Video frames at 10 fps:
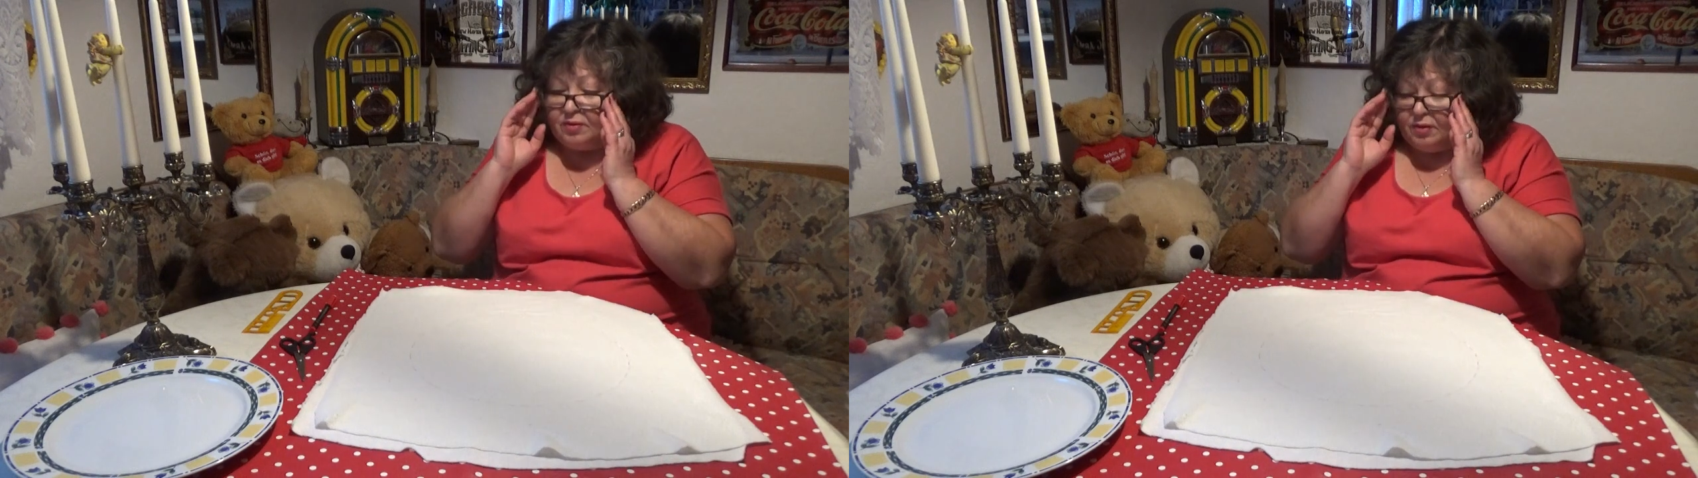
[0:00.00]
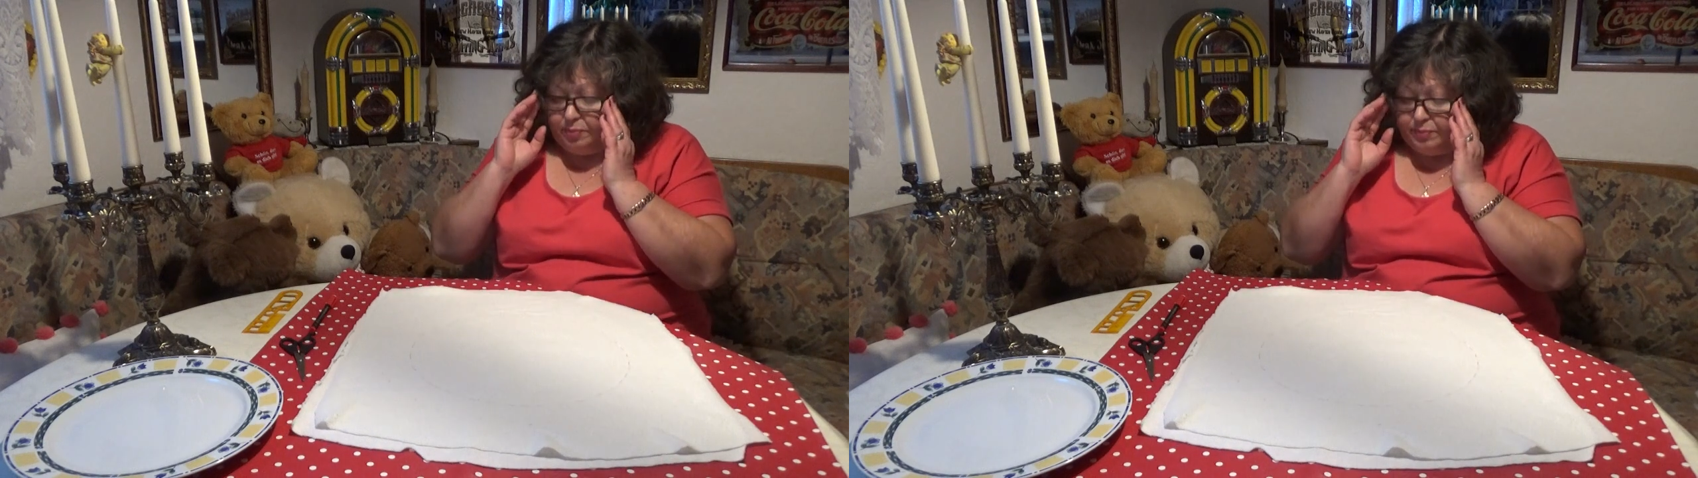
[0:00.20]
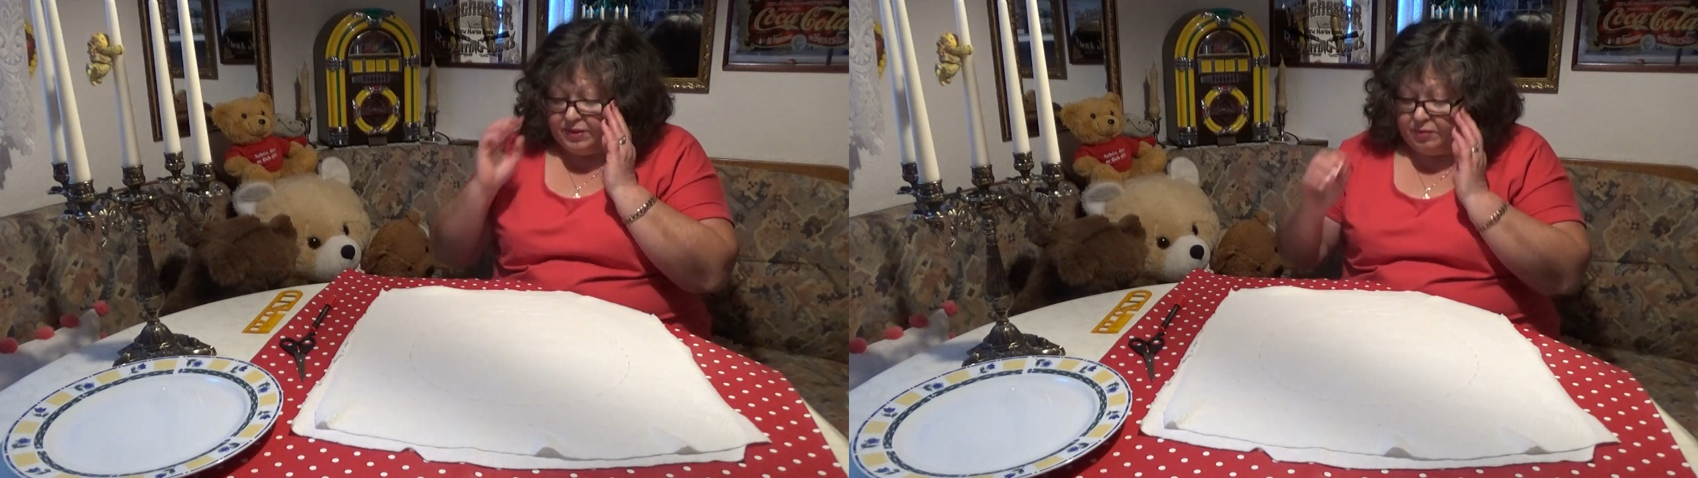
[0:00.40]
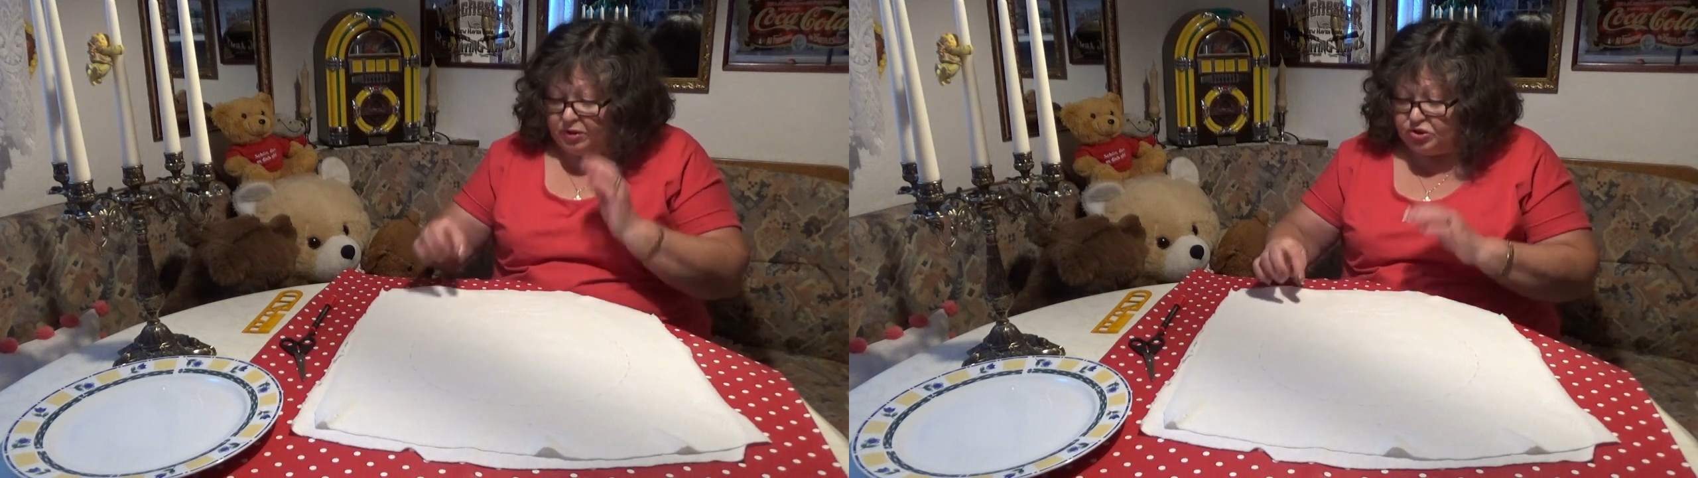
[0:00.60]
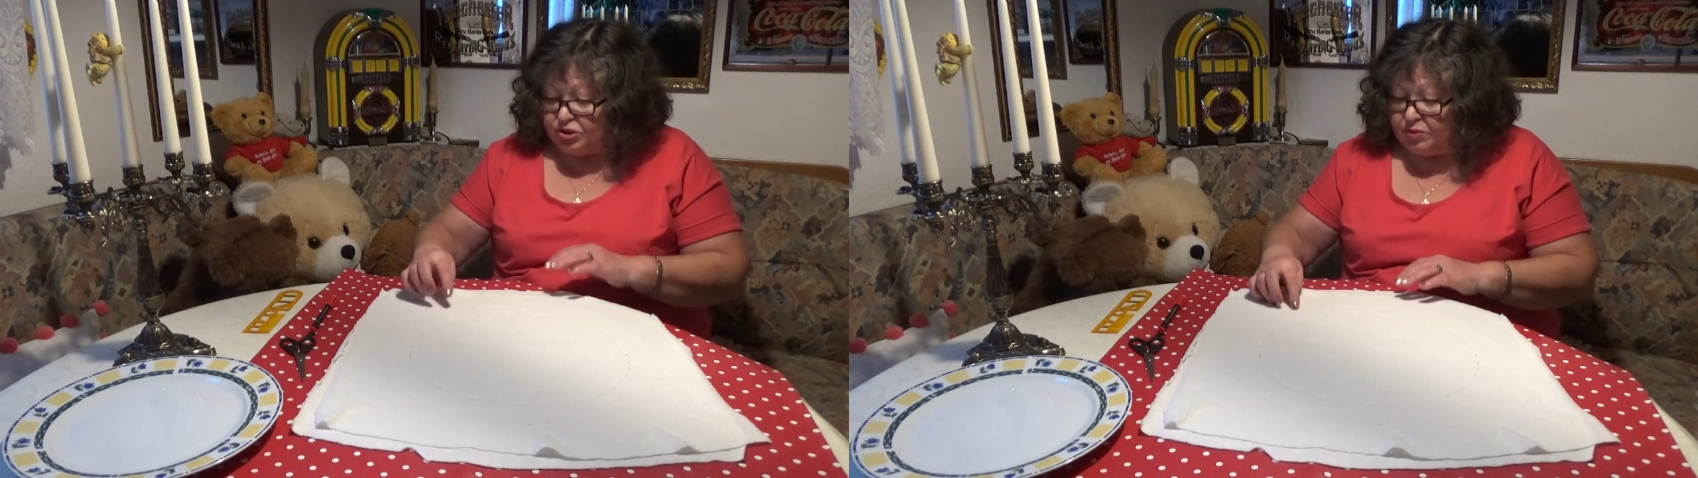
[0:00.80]
И по
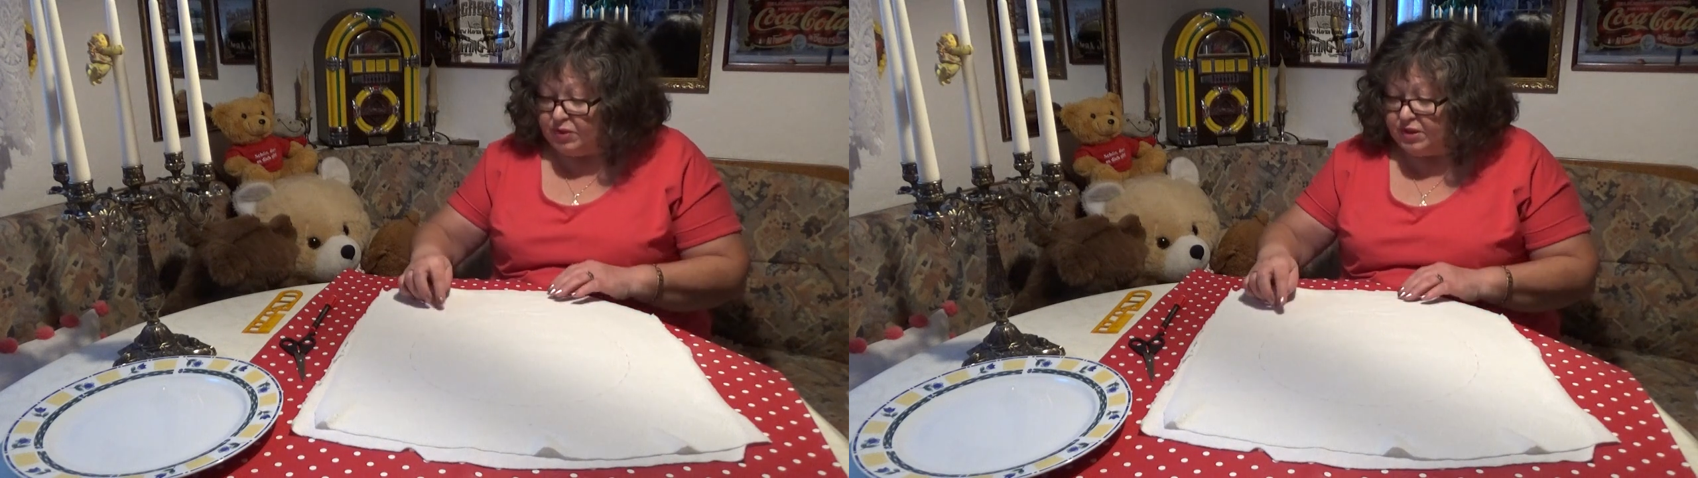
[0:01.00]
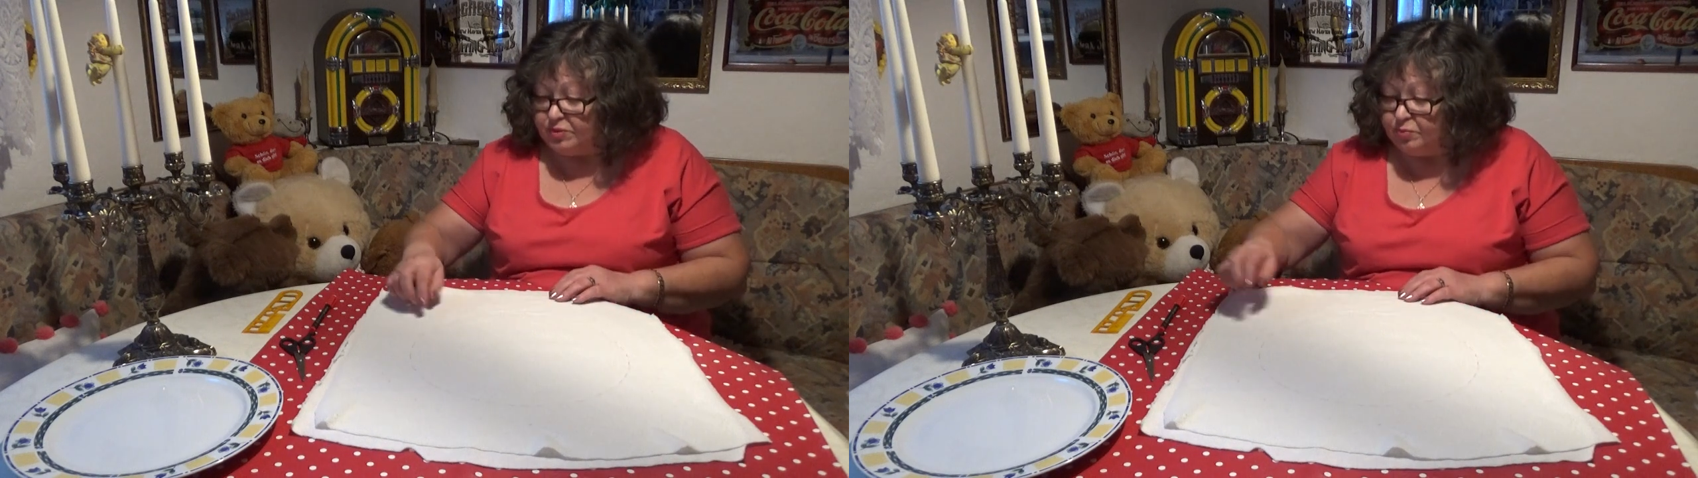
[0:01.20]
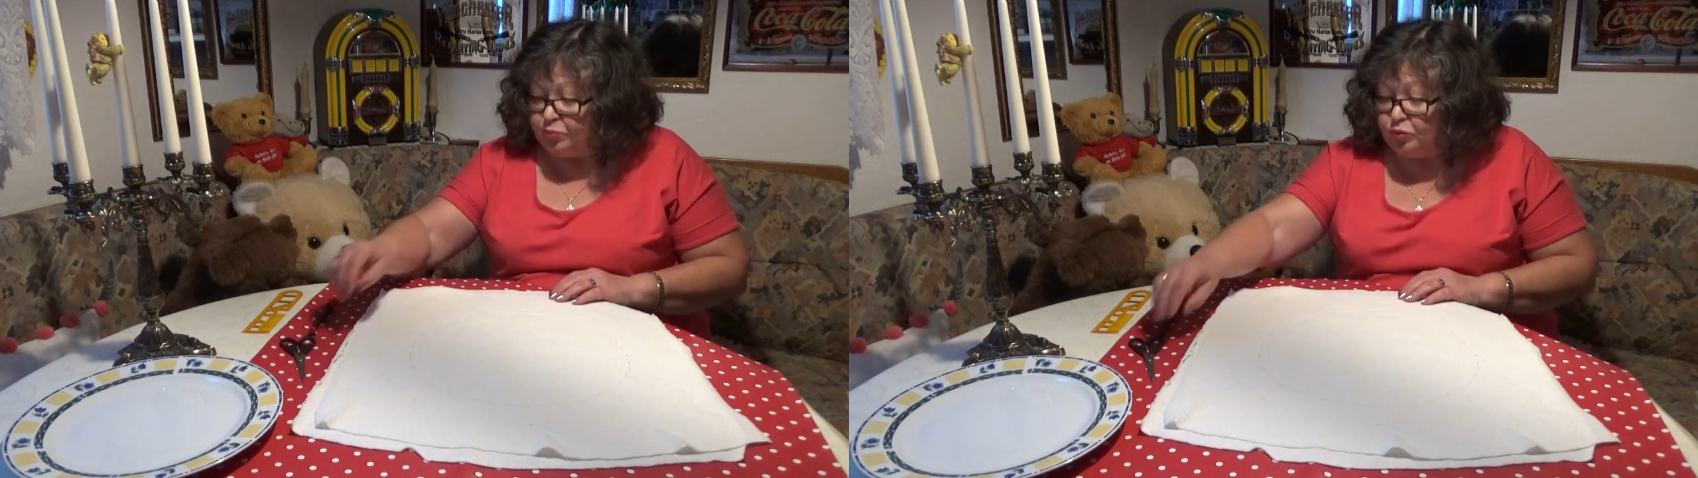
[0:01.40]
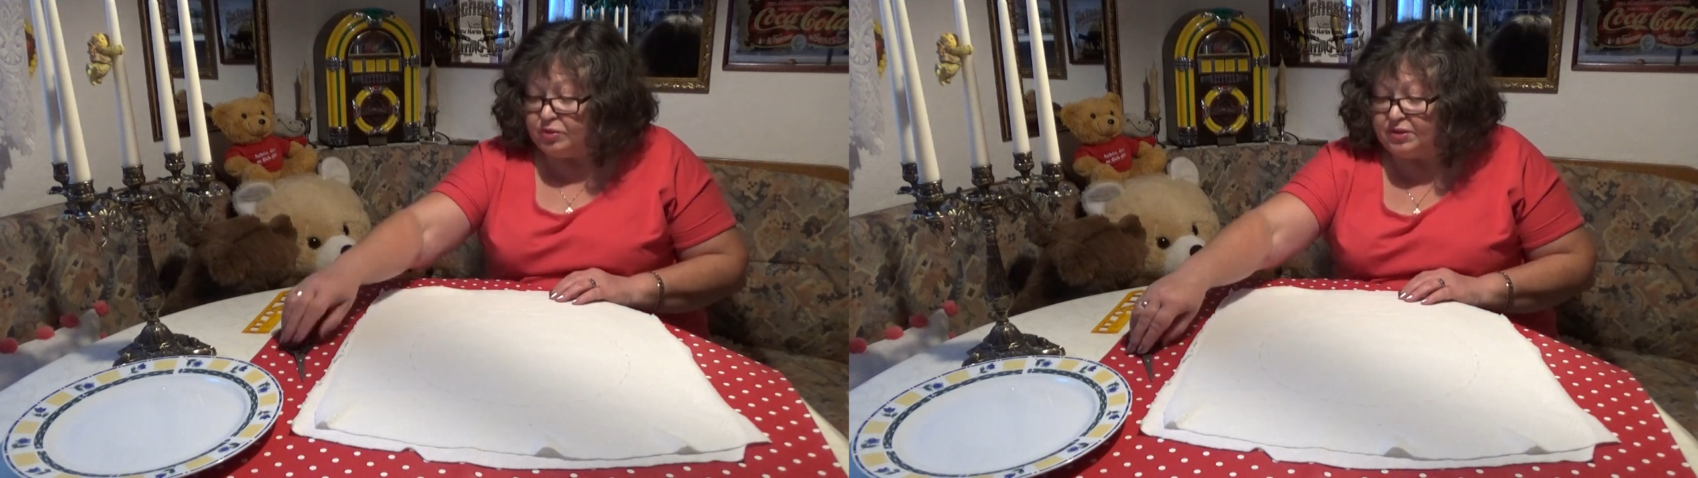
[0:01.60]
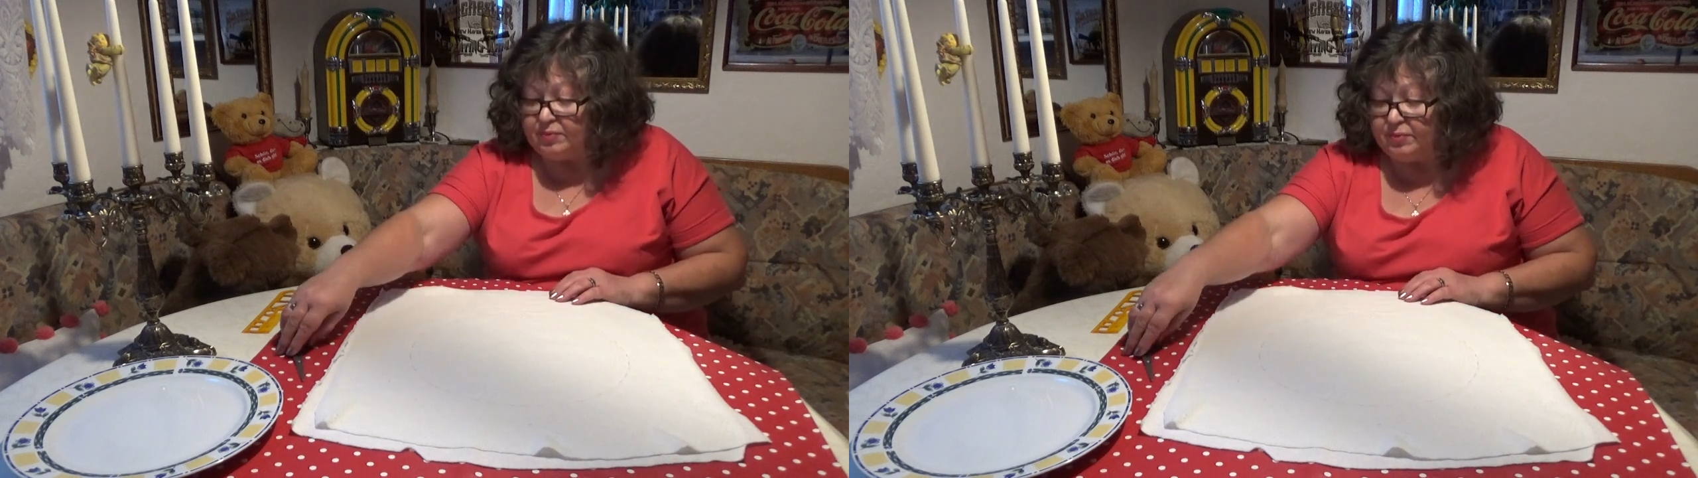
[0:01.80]
намеченным этим
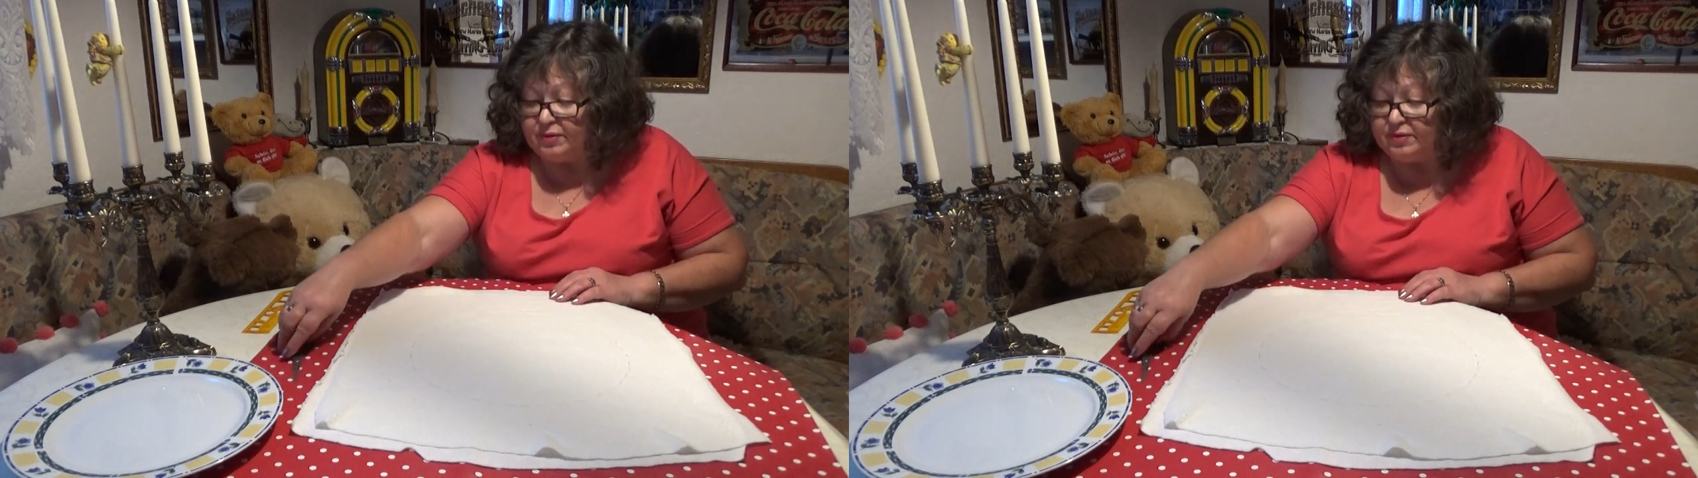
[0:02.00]
пунктам